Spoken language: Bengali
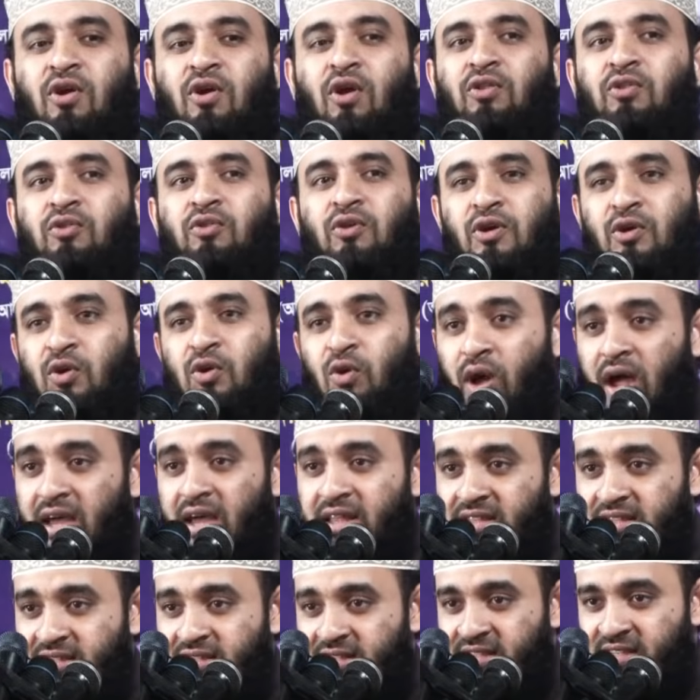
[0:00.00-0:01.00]
ওর অন্তরে ঢুকাই
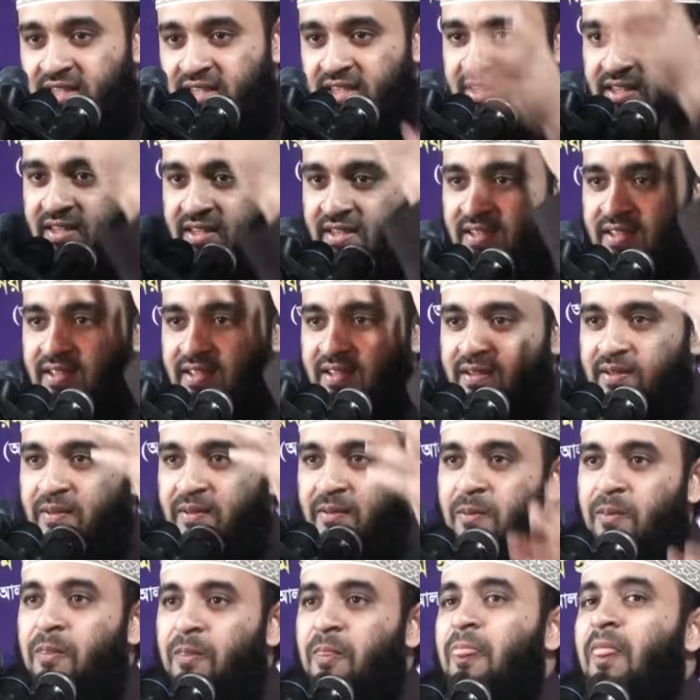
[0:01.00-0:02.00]
দিচ্ছে
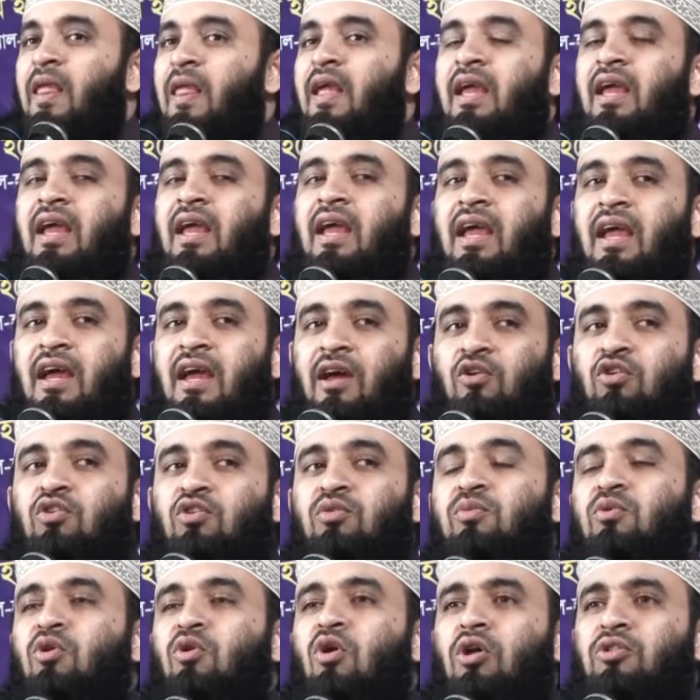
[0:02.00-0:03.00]

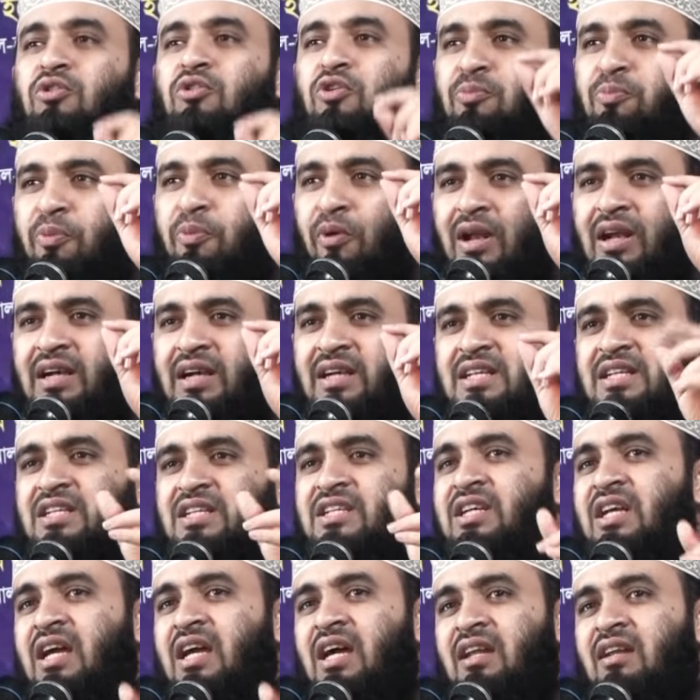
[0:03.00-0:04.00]
এরকম কত
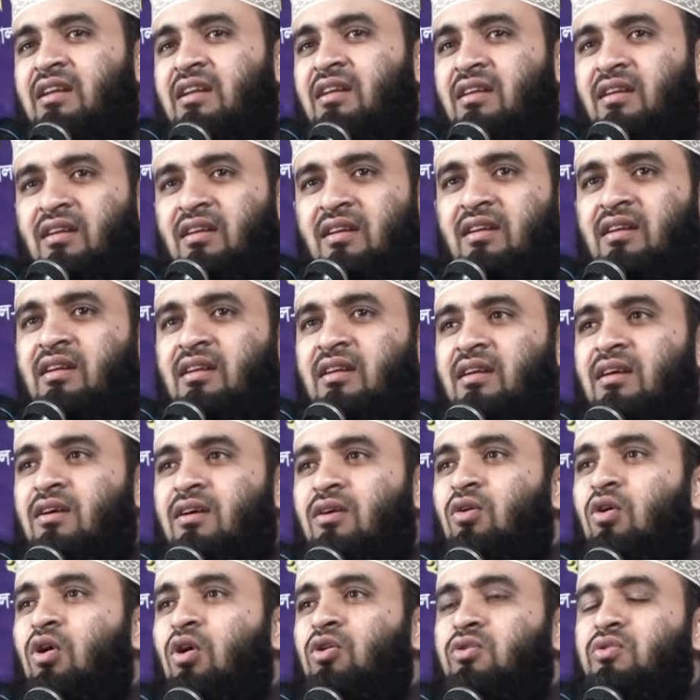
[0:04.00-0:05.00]
পলিটিশিয়ান
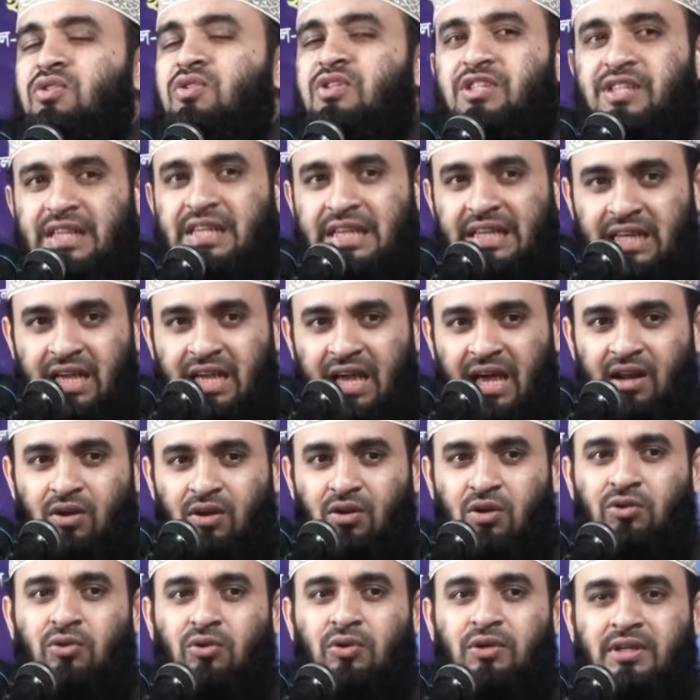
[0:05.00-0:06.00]
কত সিঙ্গার
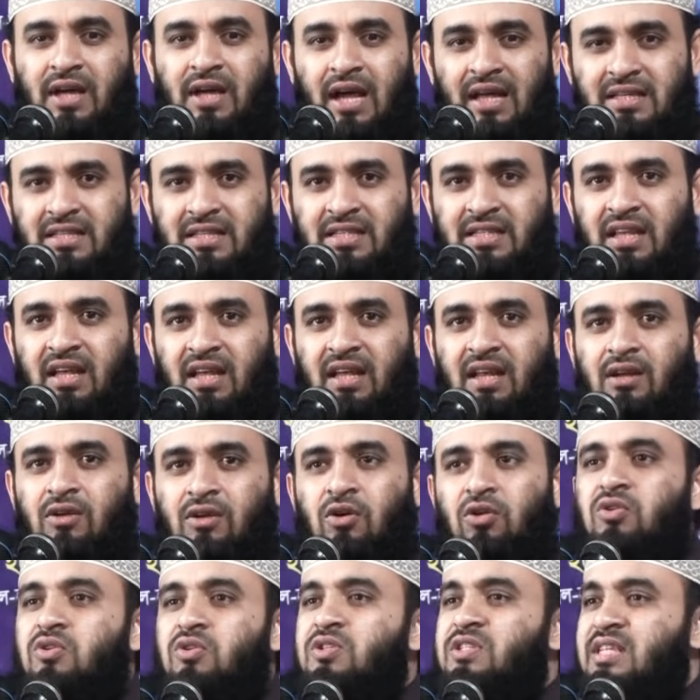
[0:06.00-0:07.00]
কত ডান্সার
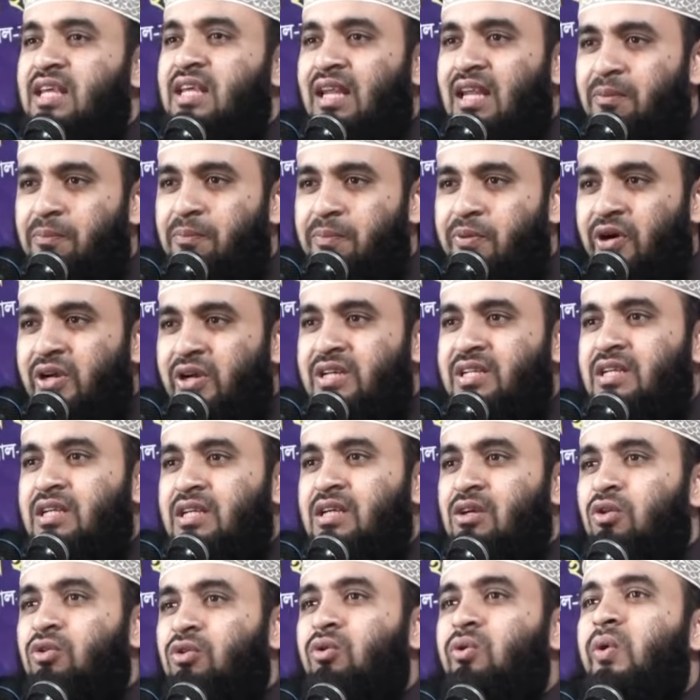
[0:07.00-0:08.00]
কত সেলিব্রিটি
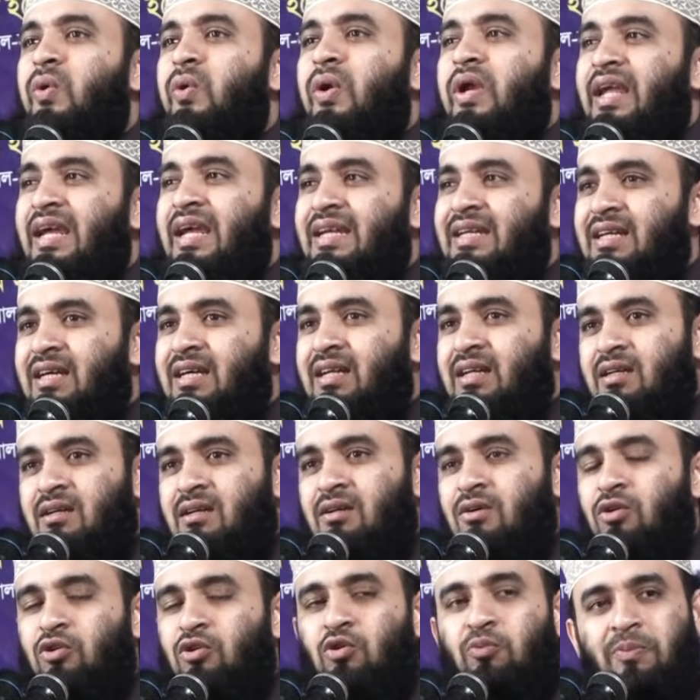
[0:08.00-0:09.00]
কত ক্রিকেটার
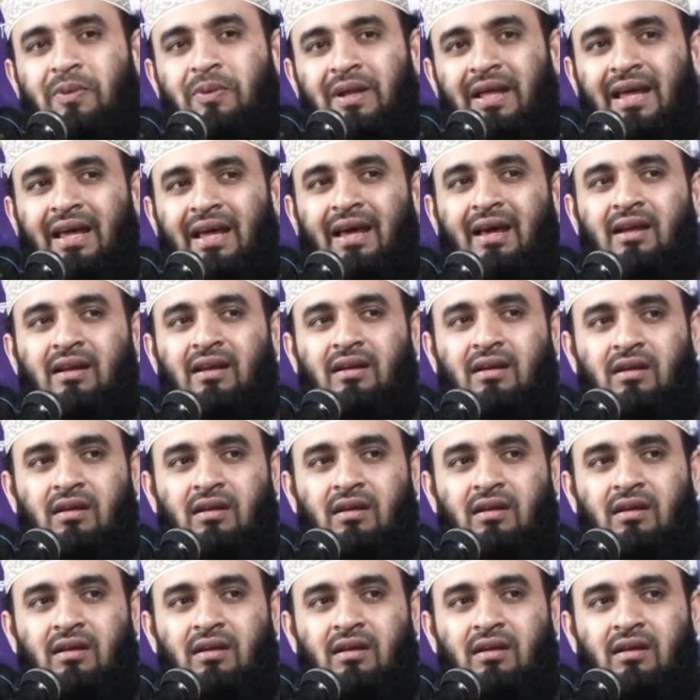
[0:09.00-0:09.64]
কত প্লেয়ার